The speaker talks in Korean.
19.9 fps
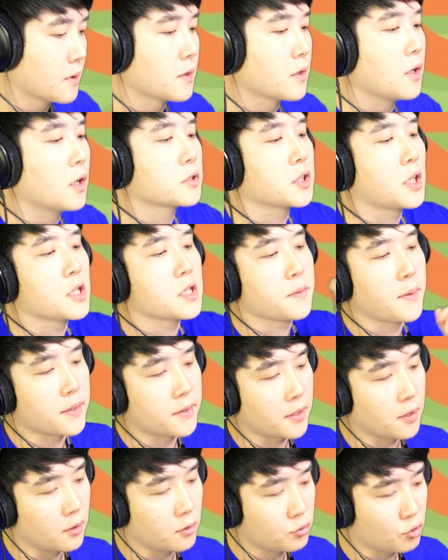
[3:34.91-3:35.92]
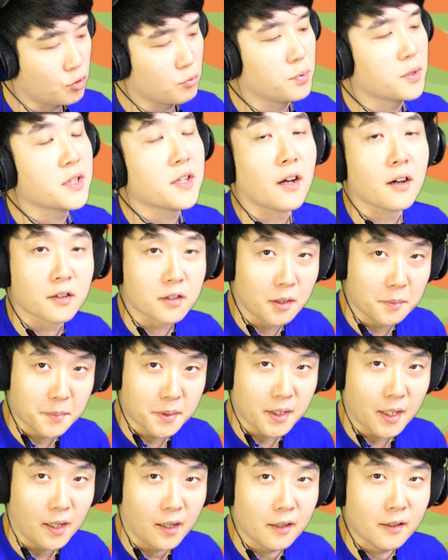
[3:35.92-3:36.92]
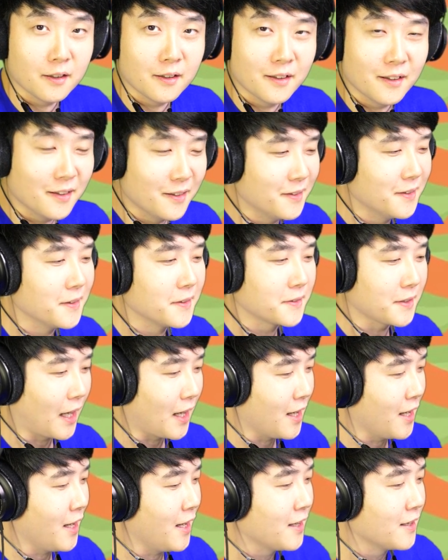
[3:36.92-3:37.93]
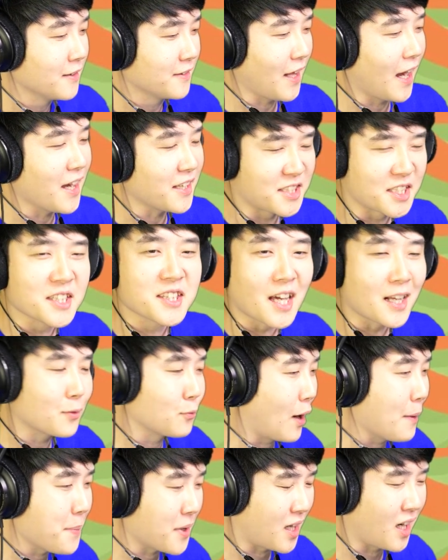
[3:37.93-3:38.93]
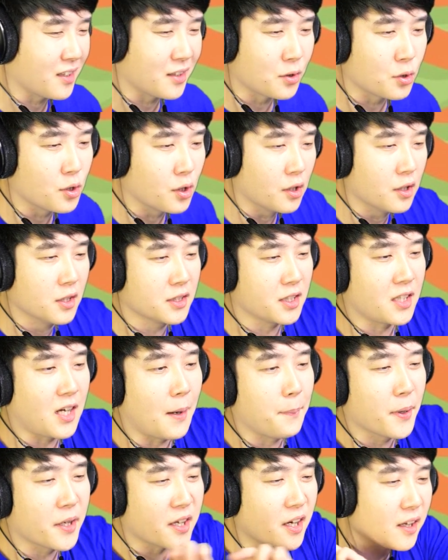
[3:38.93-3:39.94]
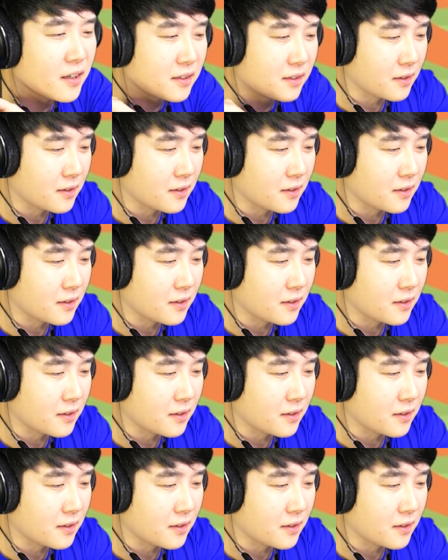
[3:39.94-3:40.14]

걱정하지 마세요. 충분히 나올 겁니다. 나의 나의 진단은 완벽하다고. 자 가버려?